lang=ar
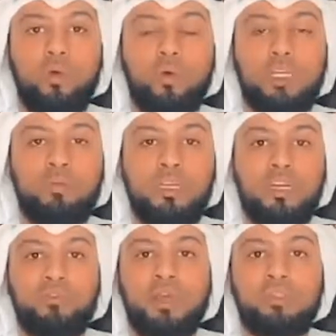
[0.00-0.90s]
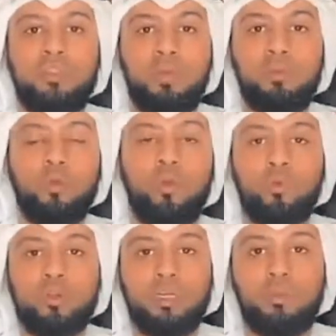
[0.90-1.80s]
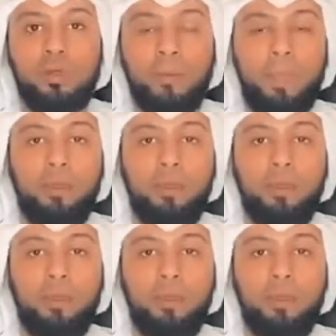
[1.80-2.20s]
وقدمي كفاره اليمين والامور طيبه